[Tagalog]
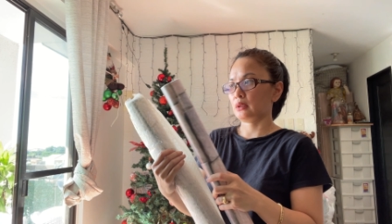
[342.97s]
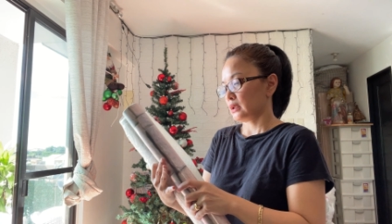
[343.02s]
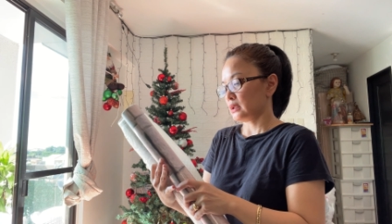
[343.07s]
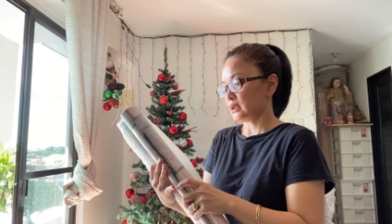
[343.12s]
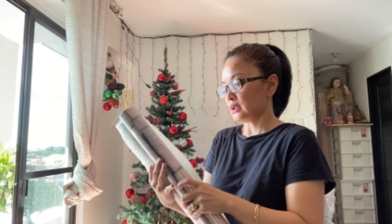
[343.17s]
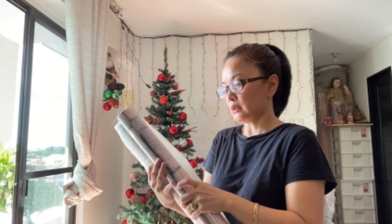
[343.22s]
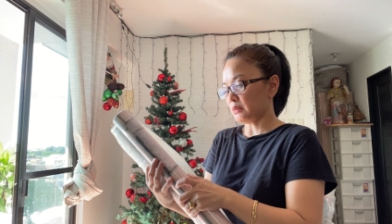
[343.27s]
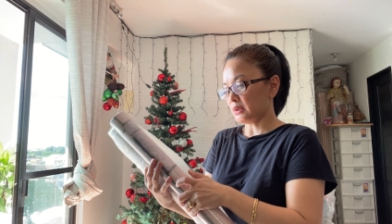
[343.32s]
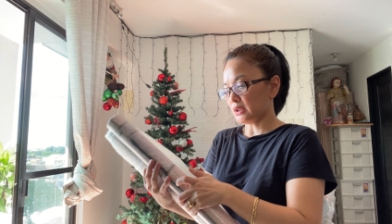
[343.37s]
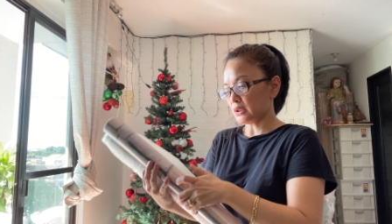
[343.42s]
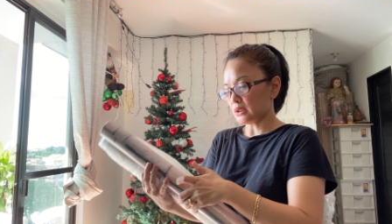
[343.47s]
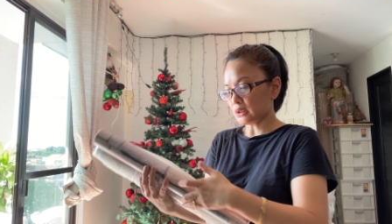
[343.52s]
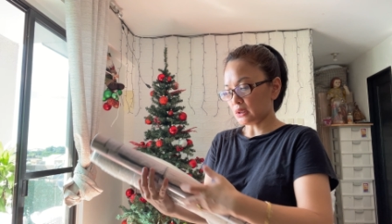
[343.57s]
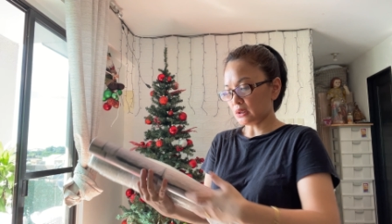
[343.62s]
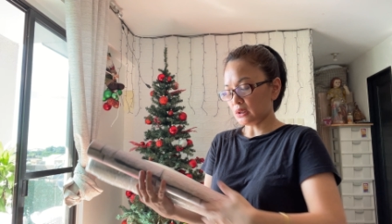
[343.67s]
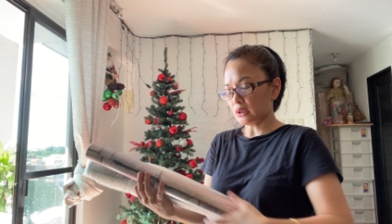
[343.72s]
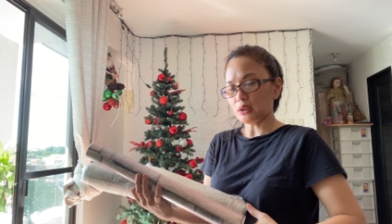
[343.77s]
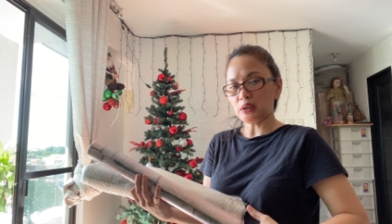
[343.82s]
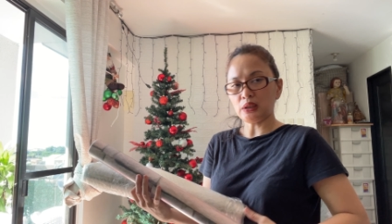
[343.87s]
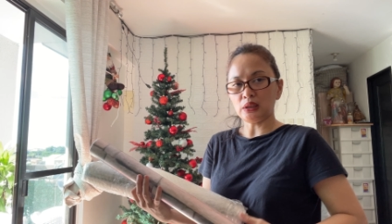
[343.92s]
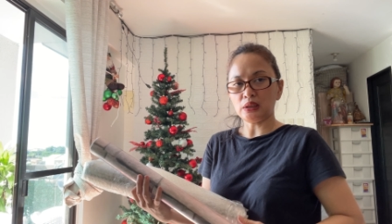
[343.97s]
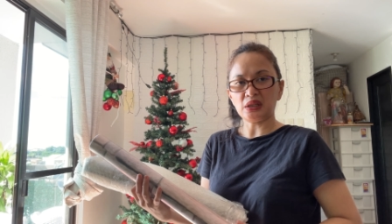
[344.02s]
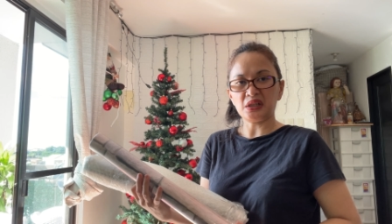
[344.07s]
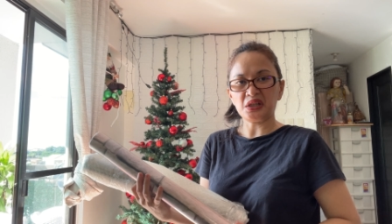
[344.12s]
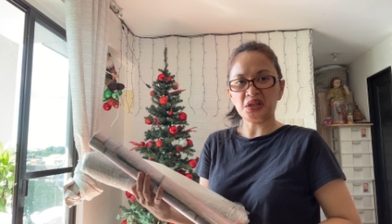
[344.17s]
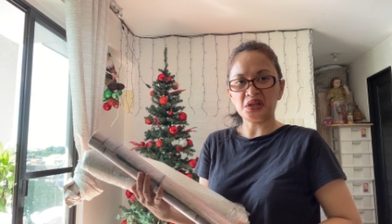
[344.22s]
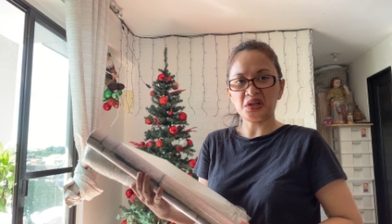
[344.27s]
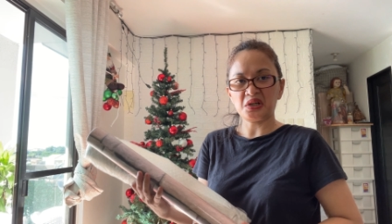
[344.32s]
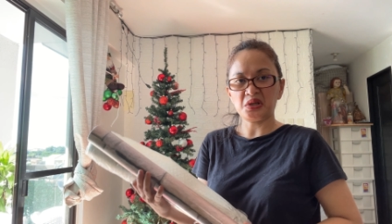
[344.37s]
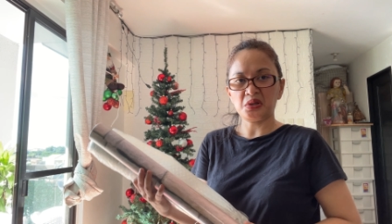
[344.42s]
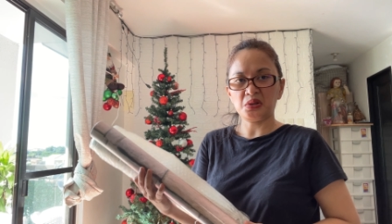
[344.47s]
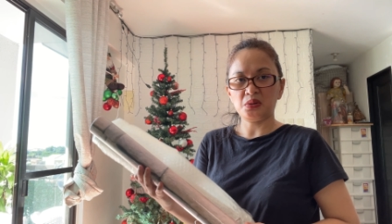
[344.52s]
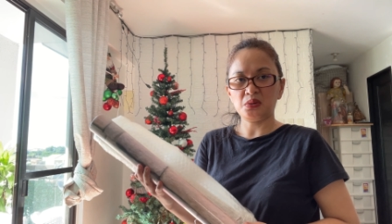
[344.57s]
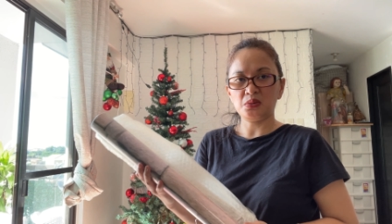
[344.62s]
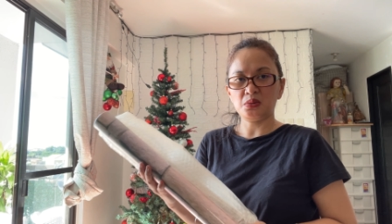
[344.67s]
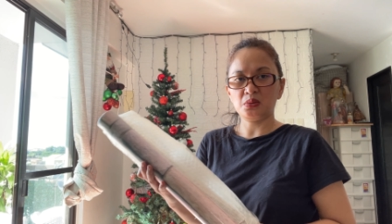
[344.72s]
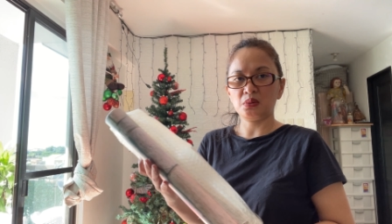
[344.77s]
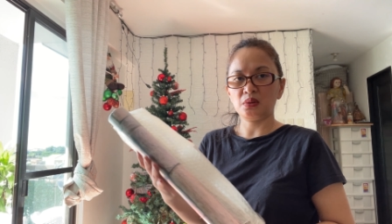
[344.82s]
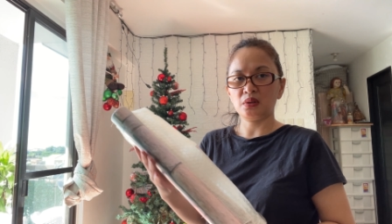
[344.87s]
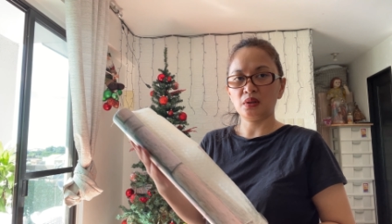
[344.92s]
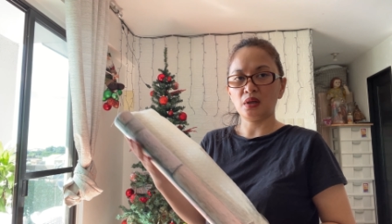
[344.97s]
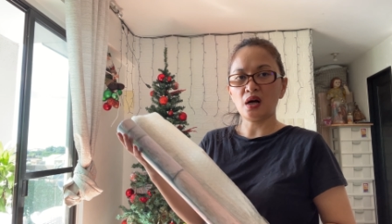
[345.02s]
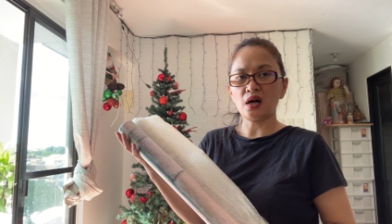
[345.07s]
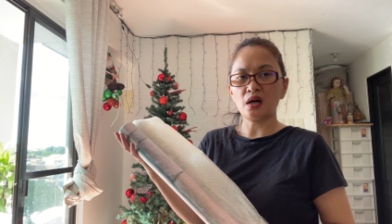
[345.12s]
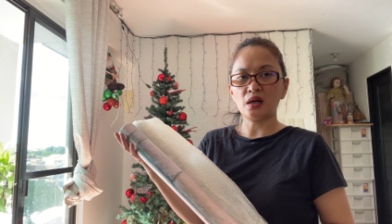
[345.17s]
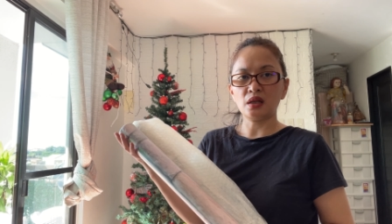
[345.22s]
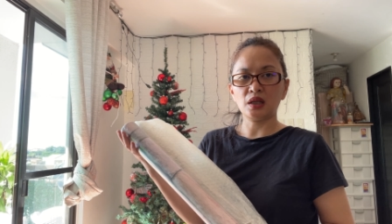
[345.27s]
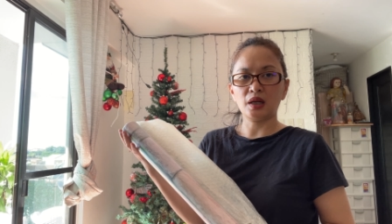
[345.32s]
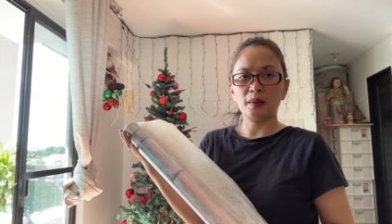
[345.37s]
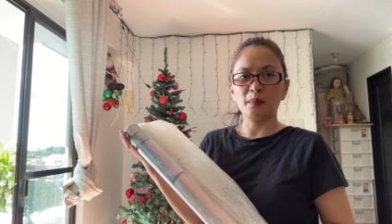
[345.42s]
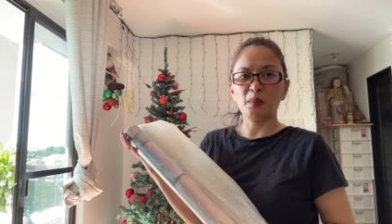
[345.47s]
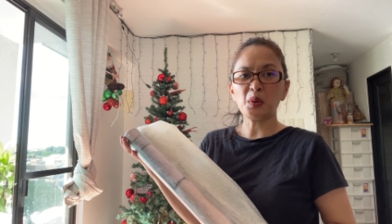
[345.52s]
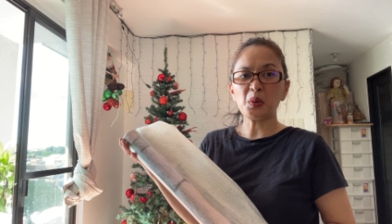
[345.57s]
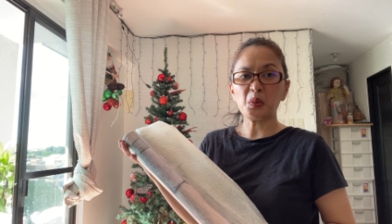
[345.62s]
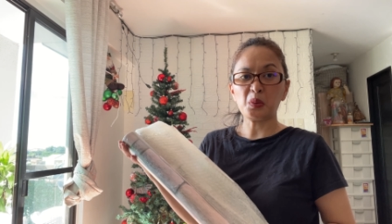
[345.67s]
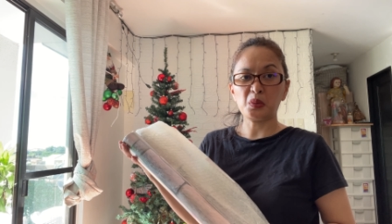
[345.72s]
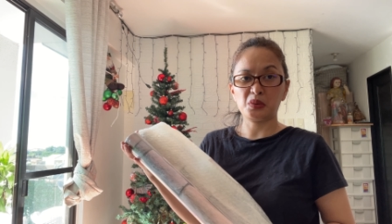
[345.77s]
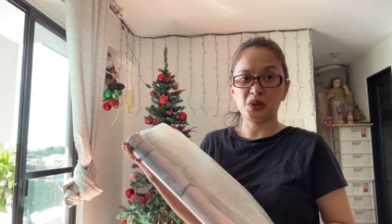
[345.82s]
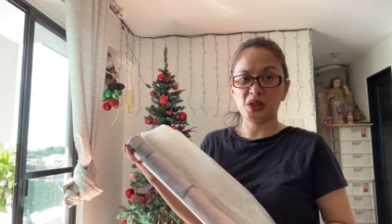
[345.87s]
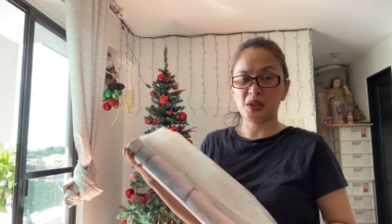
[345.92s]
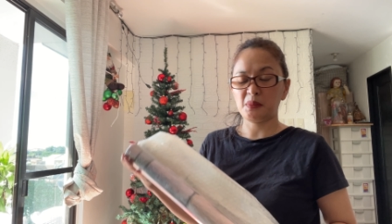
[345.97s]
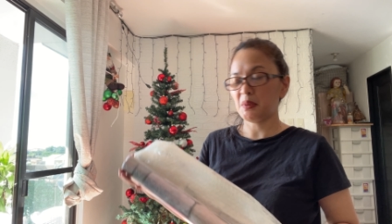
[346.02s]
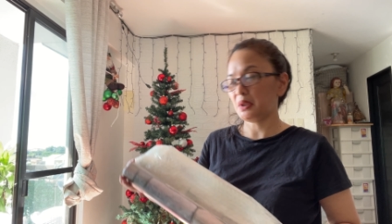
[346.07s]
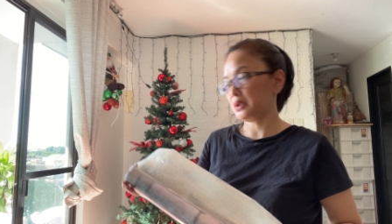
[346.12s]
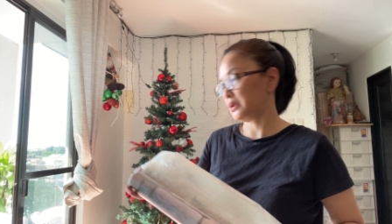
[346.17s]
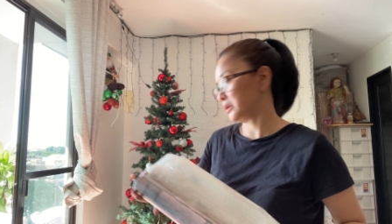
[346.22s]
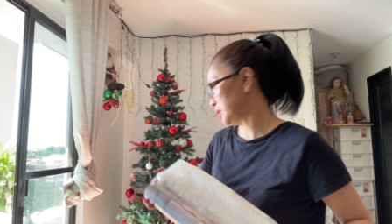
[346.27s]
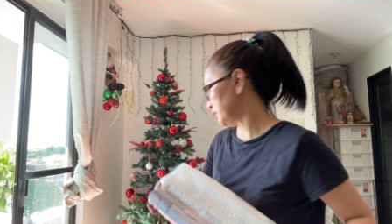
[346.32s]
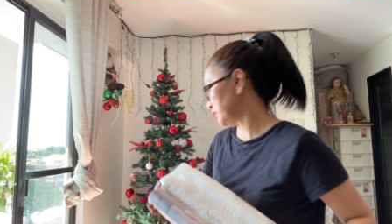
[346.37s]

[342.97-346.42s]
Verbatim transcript: Kasi minsan hindi talaga yun yung akala mo kulay, pero